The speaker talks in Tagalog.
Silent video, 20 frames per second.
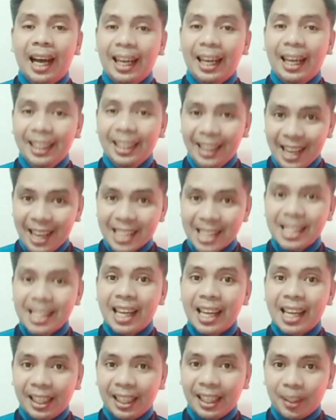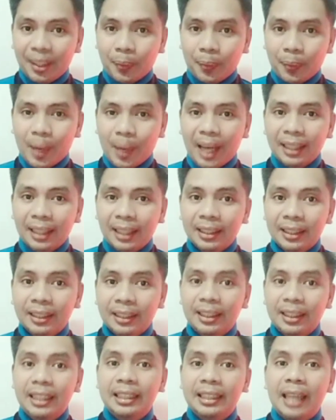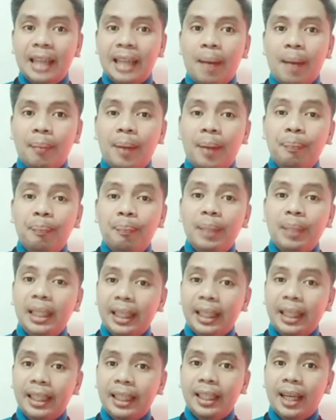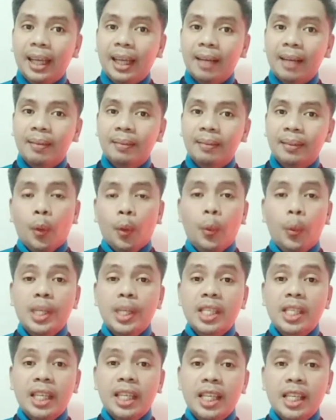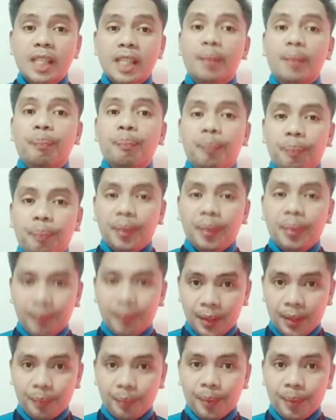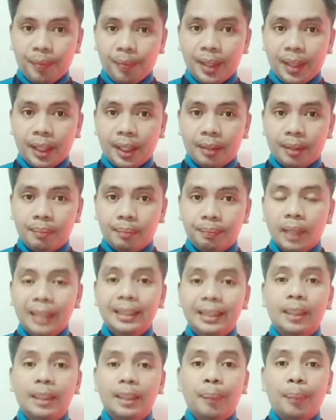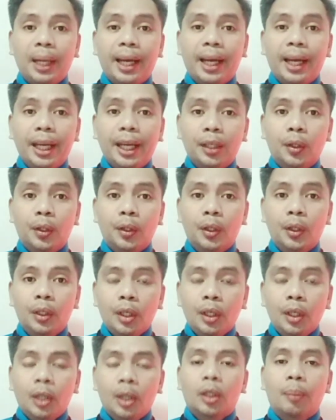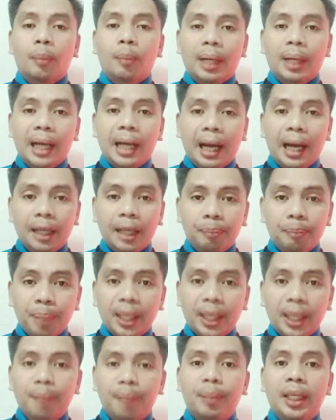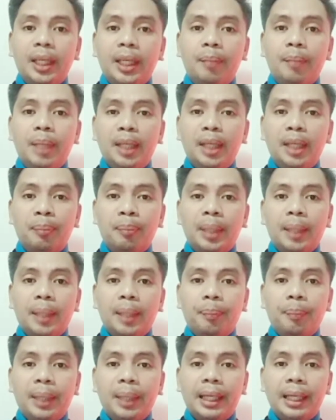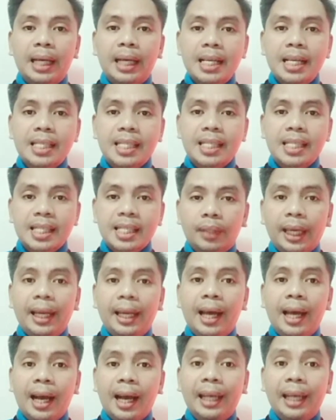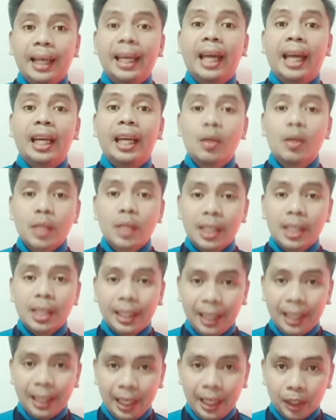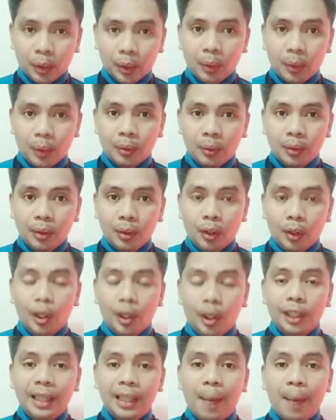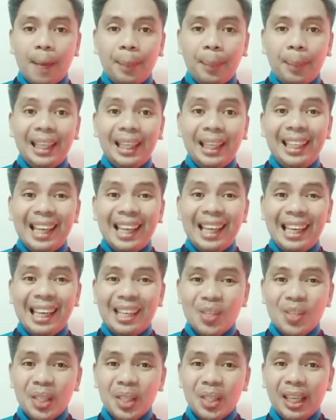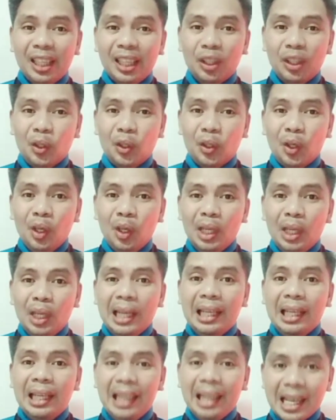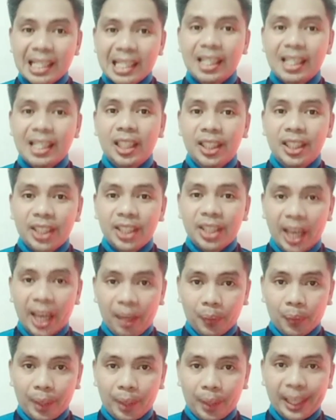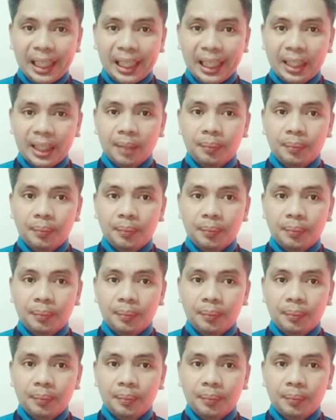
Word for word: Unless otherwise, si Sam ang piliin nila. Which is 50-50. Kasi sa palagay ko, kung maghahandpick ang binibining Pilipinas, kailangan i-announce na nila ito. Or dapat ini-announce na nito last January.